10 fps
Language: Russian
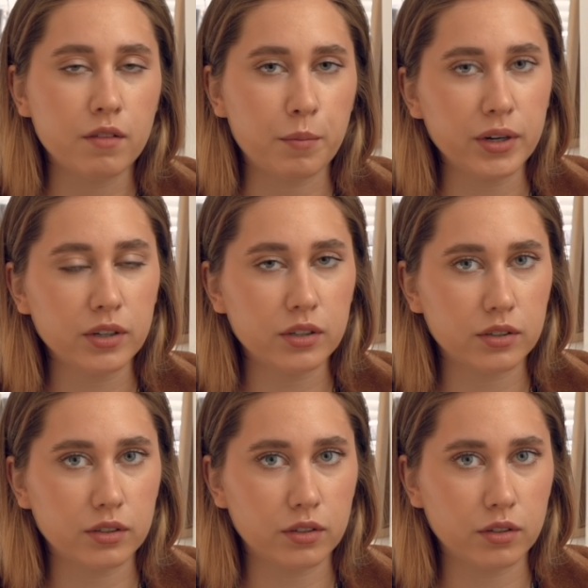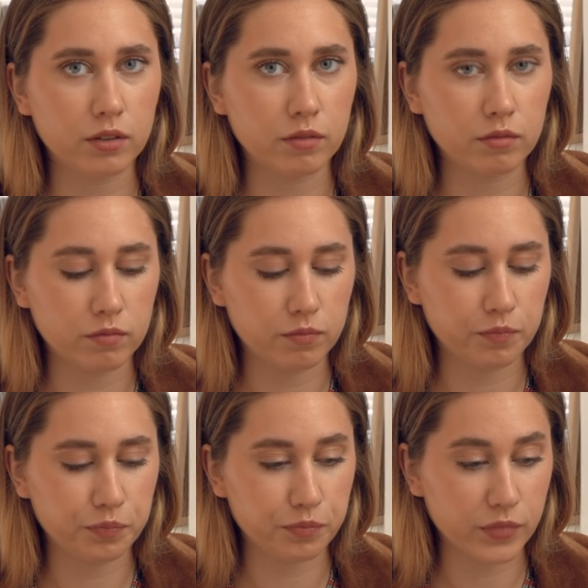Во-первых, э,
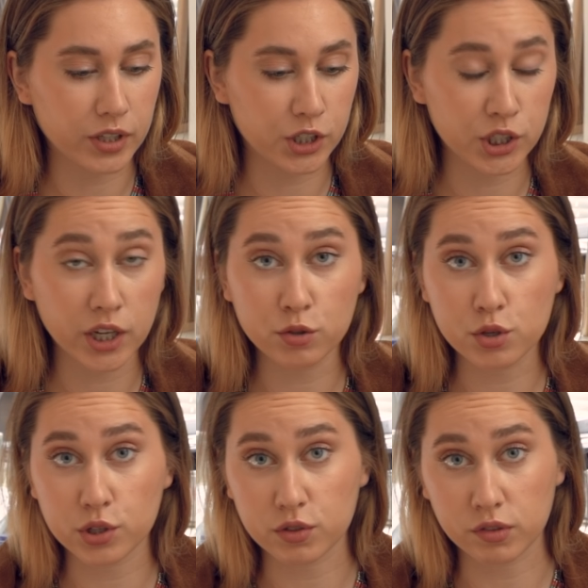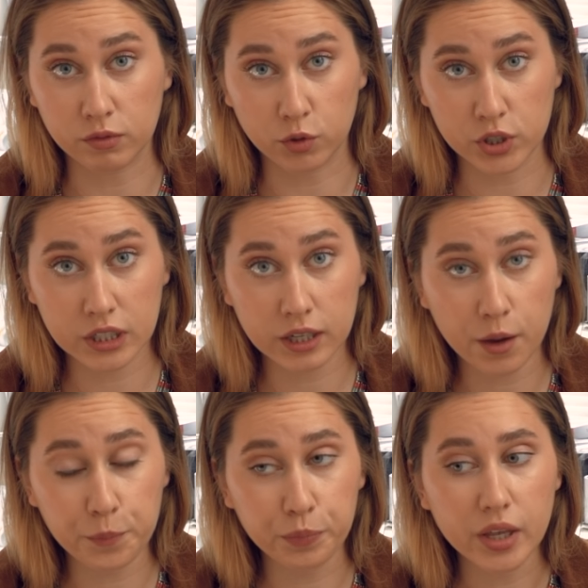Начинать нужно со своего
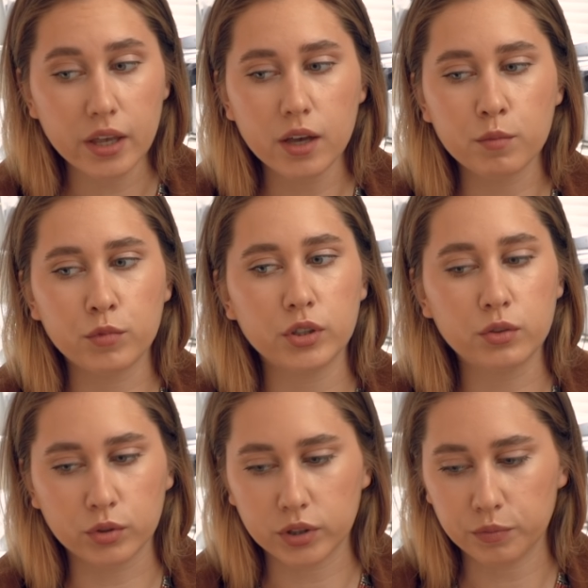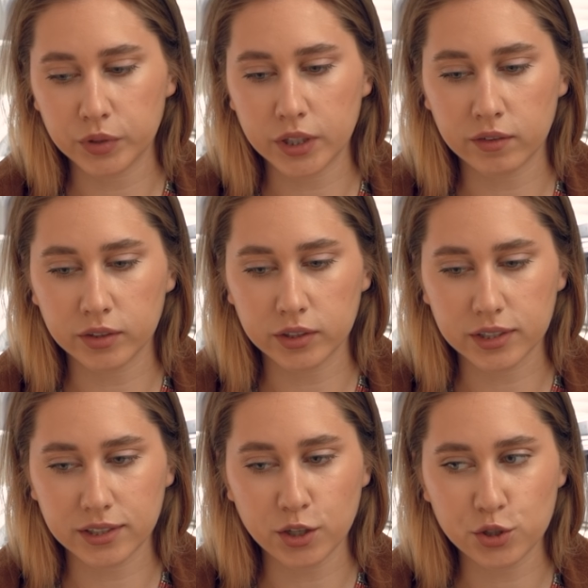языка. Мой друг недавно
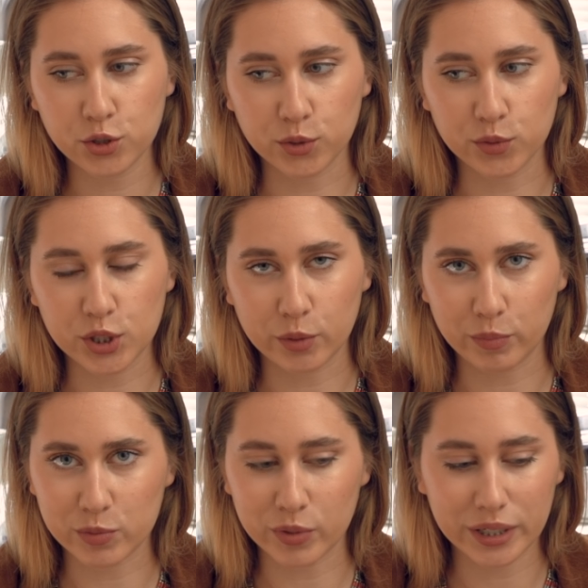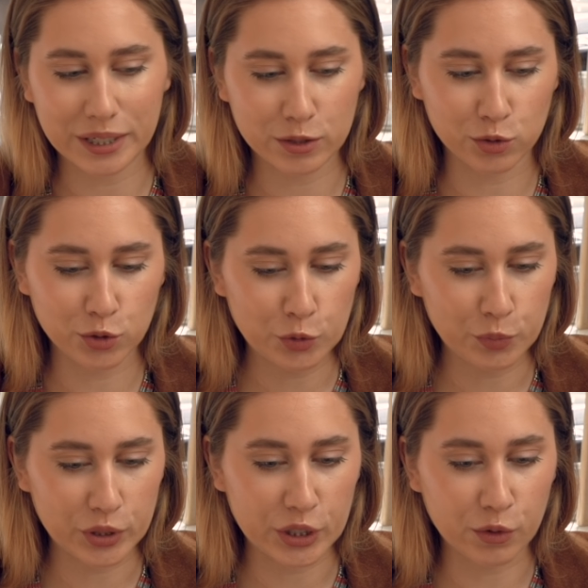сказал, что он решил посмотреть
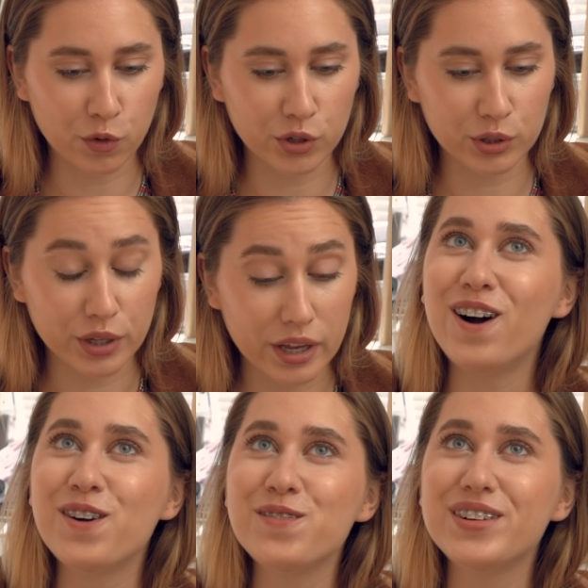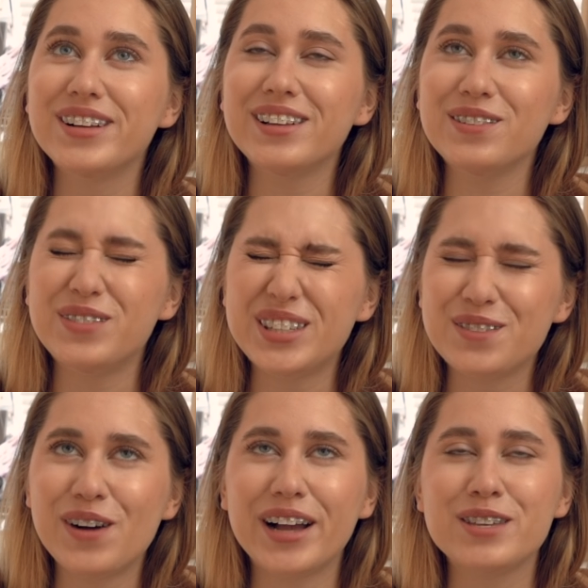YouTube, и он, он был
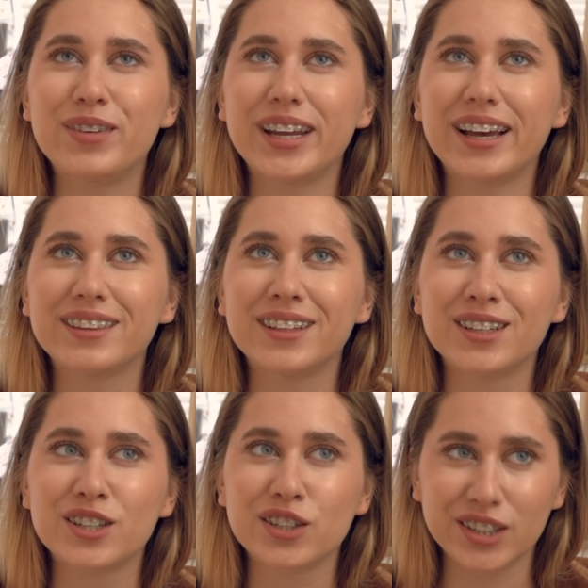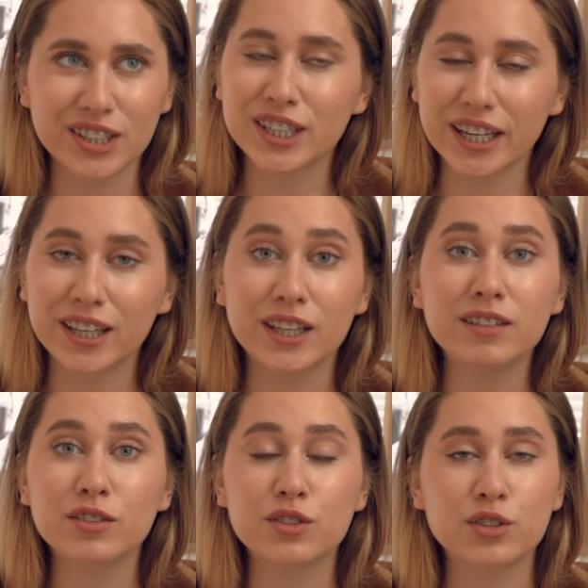весьма неприятно
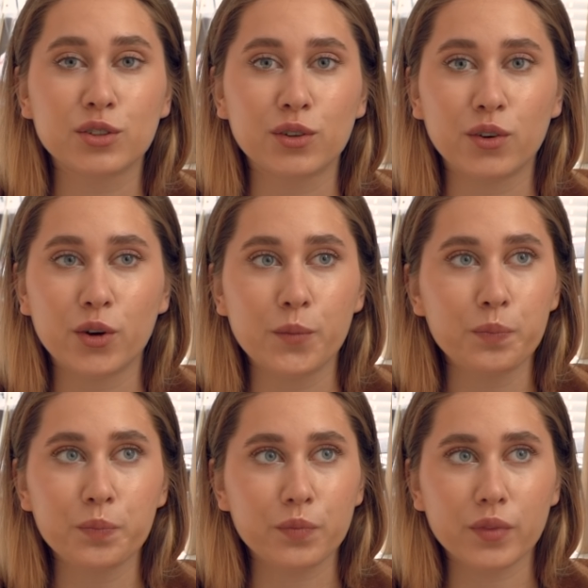шокирован, что